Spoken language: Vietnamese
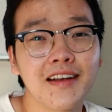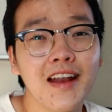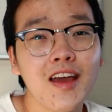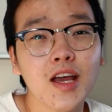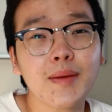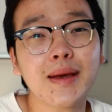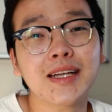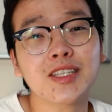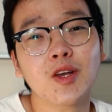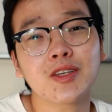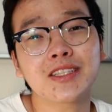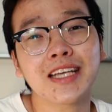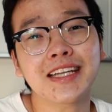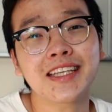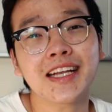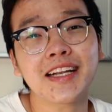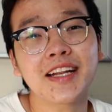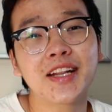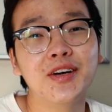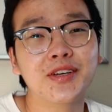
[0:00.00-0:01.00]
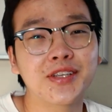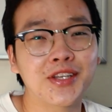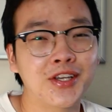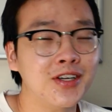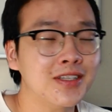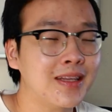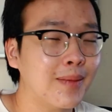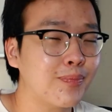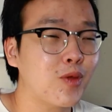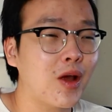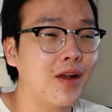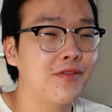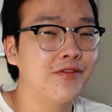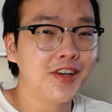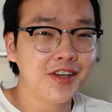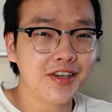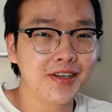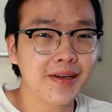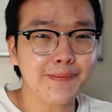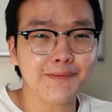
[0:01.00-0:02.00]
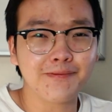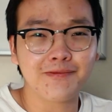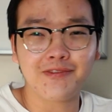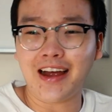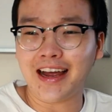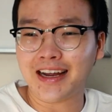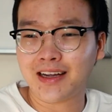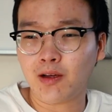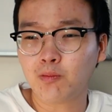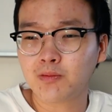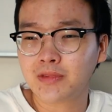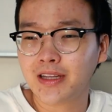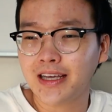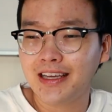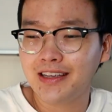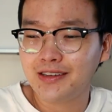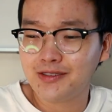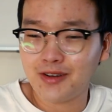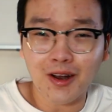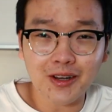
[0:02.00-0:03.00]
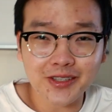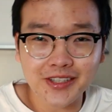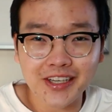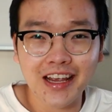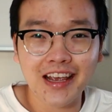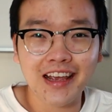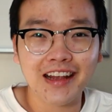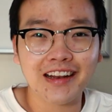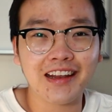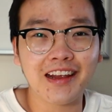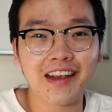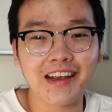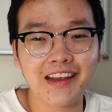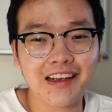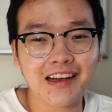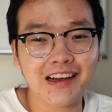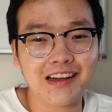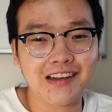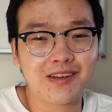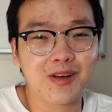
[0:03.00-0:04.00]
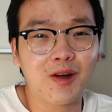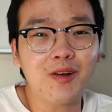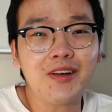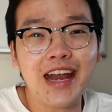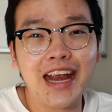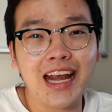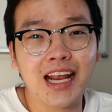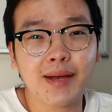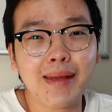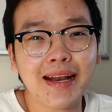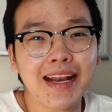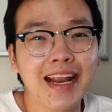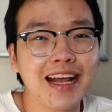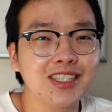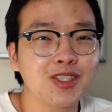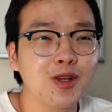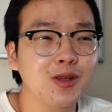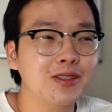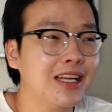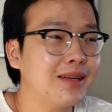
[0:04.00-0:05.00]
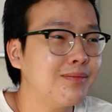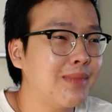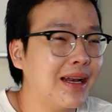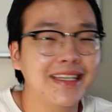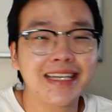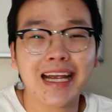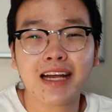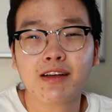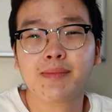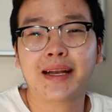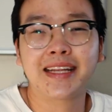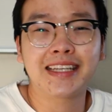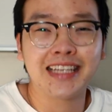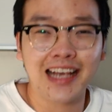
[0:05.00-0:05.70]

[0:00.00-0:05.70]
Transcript: Nếu các bạn so sánh chất lượng giữa tập đoàn Vingroup và công ty Ross thì rõ ràng là các bạn đang so sánh mặt trăng mặt